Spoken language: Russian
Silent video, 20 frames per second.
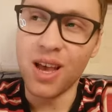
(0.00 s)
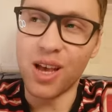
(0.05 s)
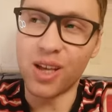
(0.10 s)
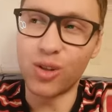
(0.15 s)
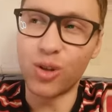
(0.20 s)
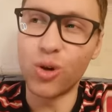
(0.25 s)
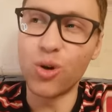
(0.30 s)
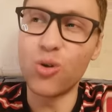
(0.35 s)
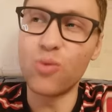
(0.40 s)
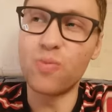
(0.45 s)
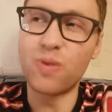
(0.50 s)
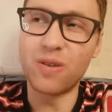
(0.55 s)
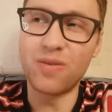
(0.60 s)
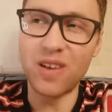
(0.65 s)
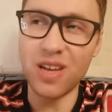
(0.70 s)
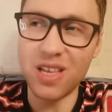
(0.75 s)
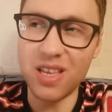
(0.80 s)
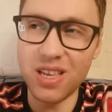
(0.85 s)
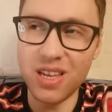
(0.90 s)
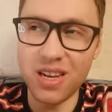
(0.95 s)
которую
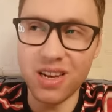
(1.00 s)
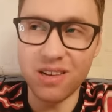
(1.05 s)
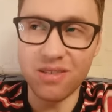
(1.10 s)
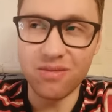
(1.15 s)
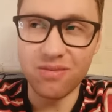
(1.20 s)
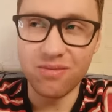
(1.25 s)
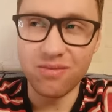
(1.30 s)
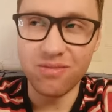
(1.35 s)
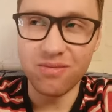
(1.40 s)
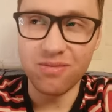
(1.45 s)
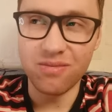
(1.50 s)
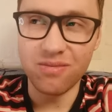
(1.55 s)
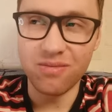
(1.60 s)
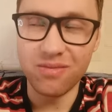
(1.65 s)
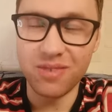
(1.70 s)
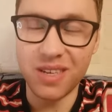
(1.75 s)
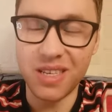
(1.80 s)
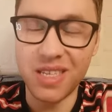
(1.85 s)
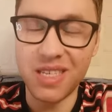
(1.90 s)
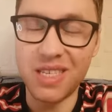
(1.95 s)
проводили
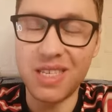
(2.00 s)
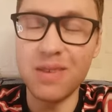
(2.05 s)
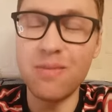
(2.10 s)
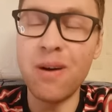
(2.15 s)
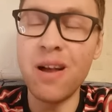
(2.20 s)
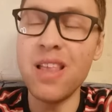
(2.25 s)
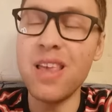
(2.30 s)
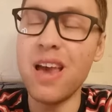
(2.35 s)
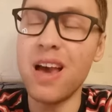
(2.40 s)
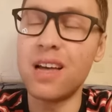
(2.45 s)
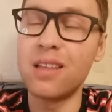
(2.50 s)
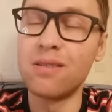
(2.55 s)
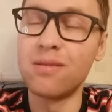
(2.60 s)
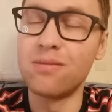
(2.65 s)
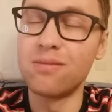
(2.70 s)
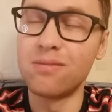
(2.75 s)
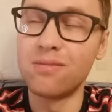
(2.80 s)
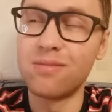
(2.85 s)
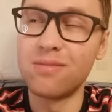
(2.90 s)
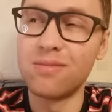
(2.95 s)
Симоньян,